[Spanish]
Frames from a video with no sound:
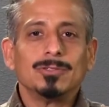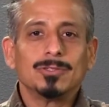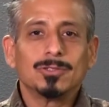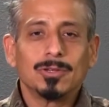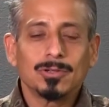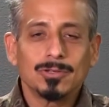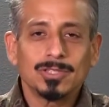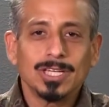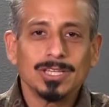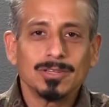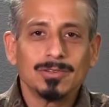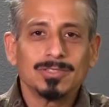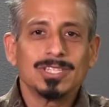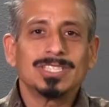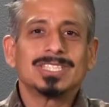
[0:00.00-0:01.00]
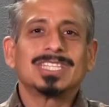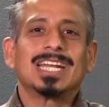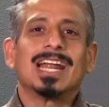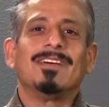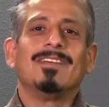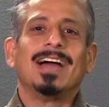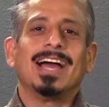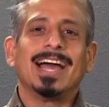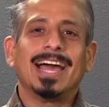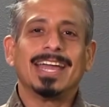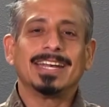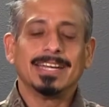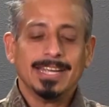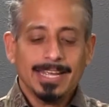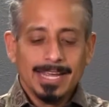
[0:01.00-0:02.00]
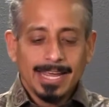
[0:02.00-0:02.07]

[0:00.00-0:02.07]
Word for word: nosotros entonces trabajar